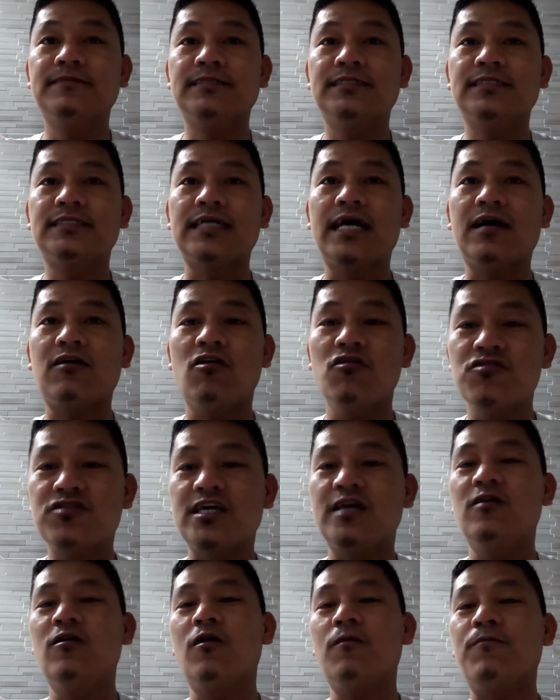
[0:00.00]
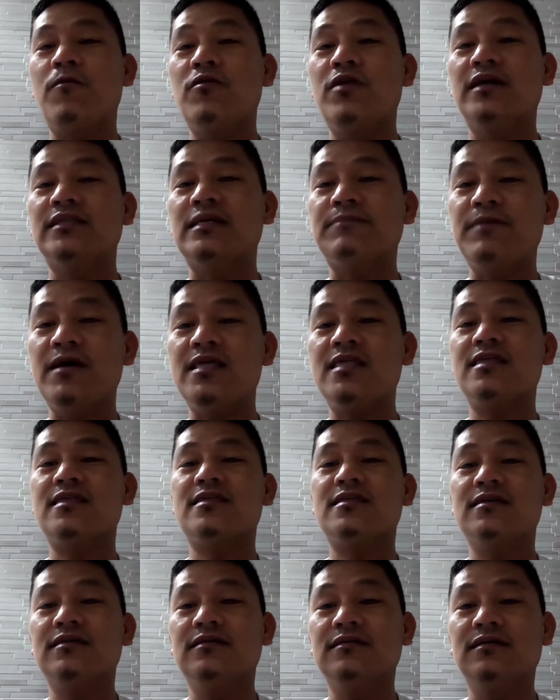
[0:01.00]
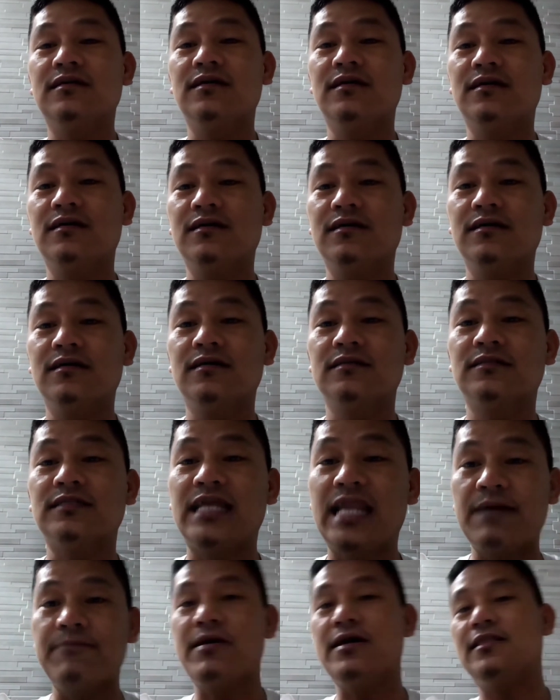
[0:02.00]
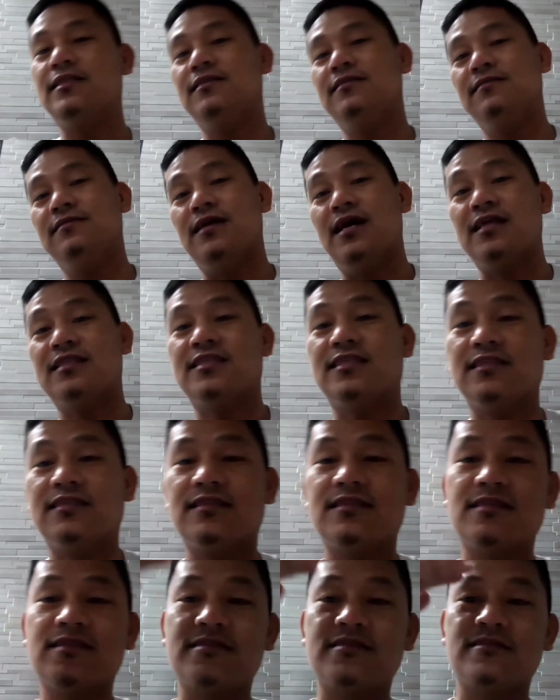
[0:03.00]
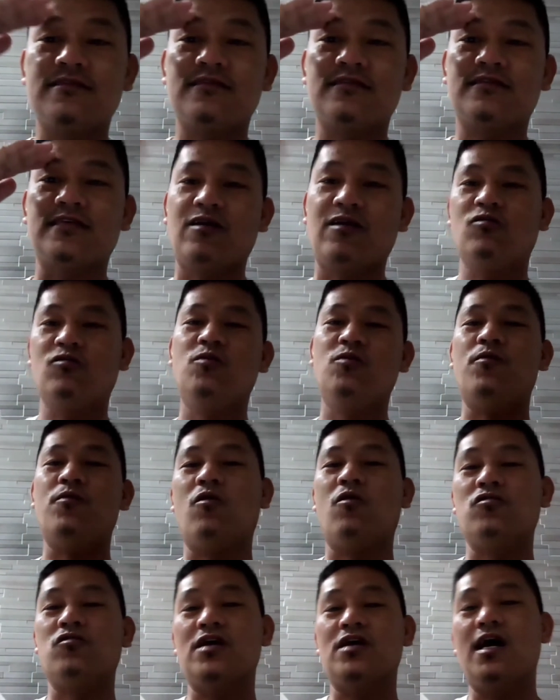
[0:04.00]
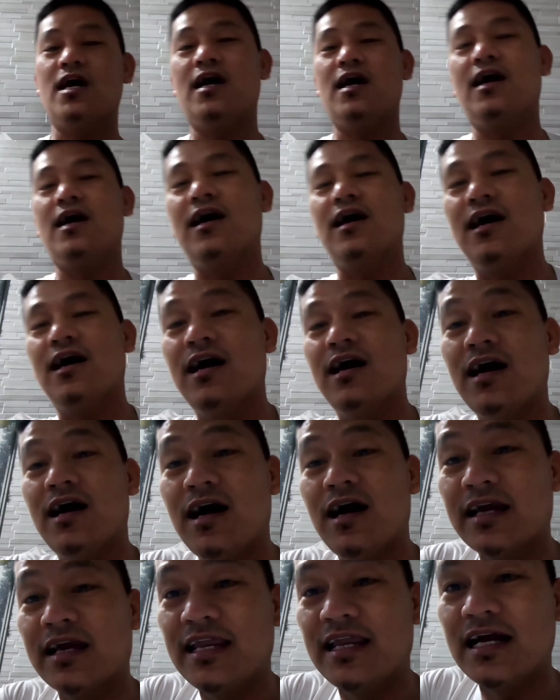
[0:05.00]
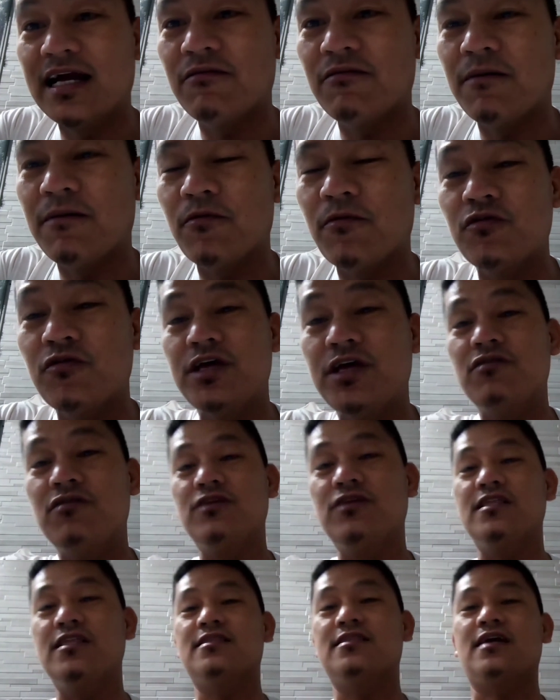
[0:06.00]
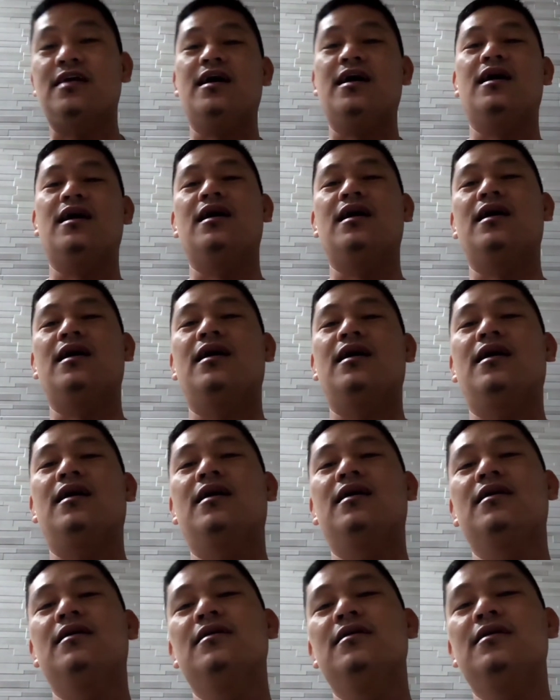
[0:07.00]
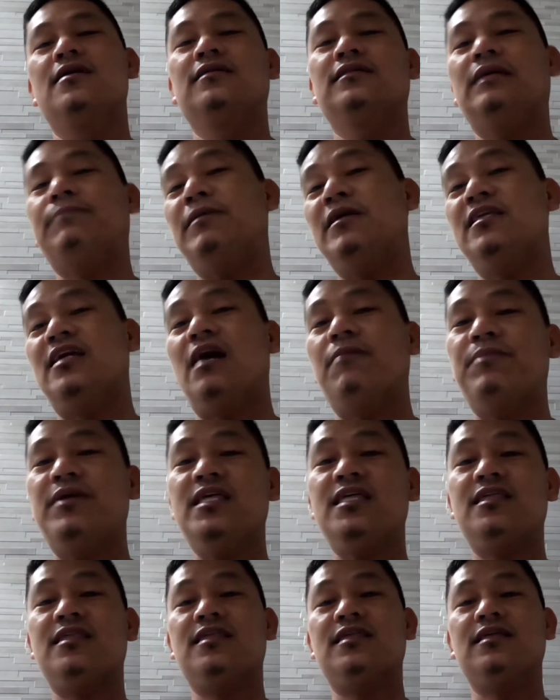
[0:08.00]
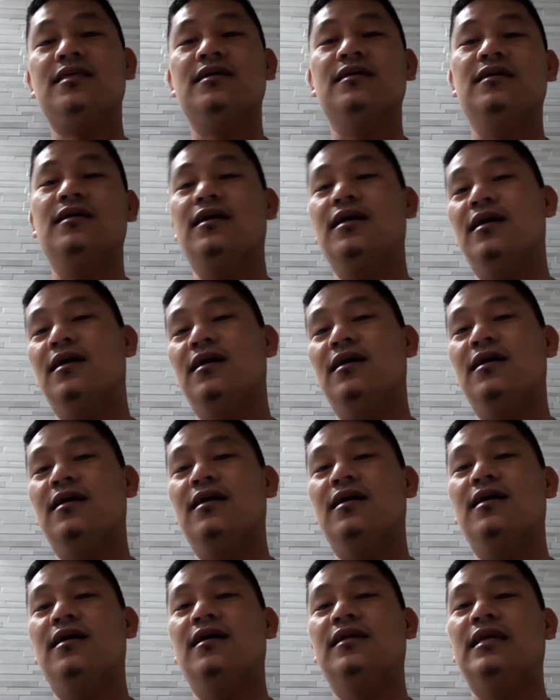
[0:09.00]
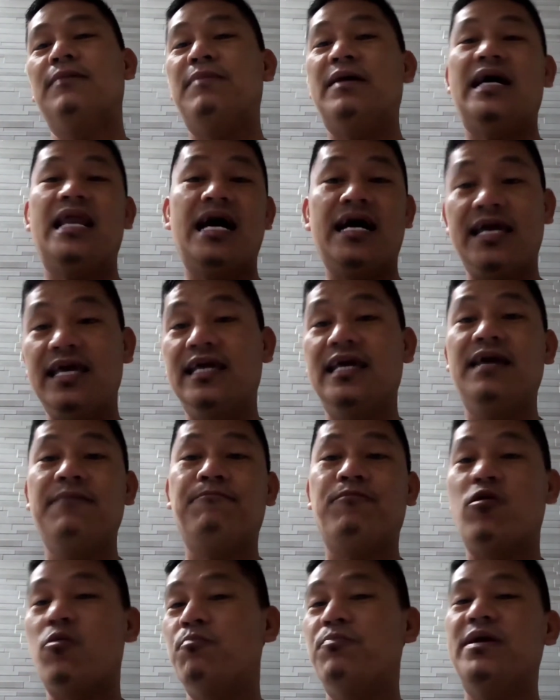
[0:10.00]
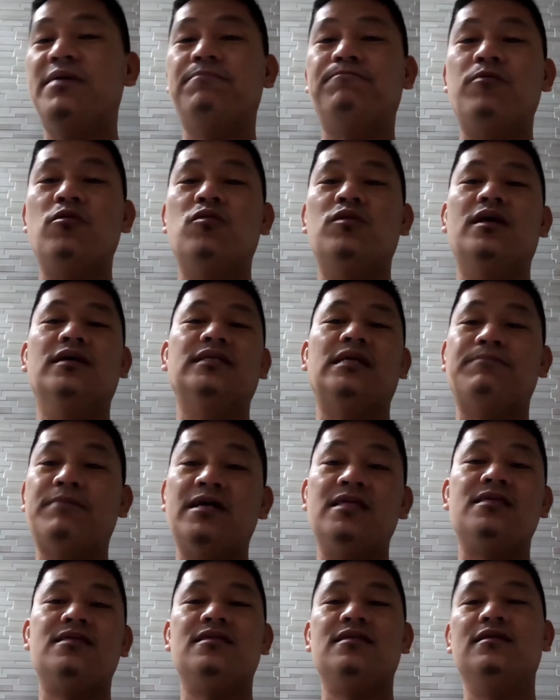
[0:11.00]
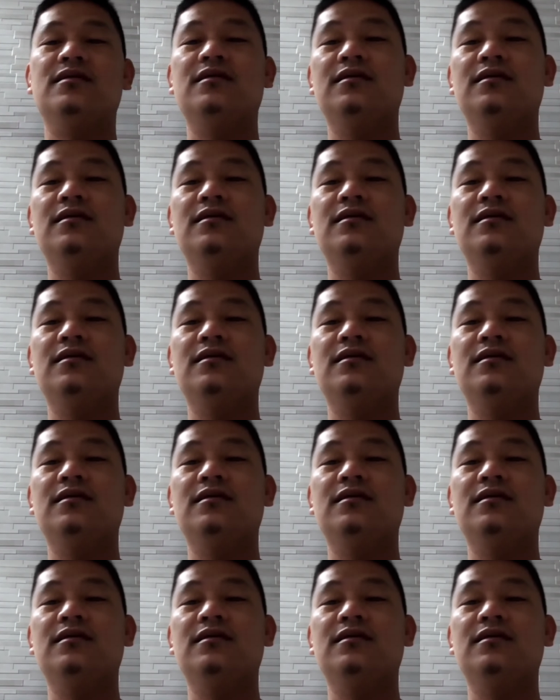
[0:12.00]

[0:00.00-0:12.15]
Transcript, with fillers: sa councilor po ng Tapas uh, salamat at saludo po ako sa uh, ginagawa po ninyo dyan sa Tapas Kapis uh, ah, napakalaking improvement po ng Tapas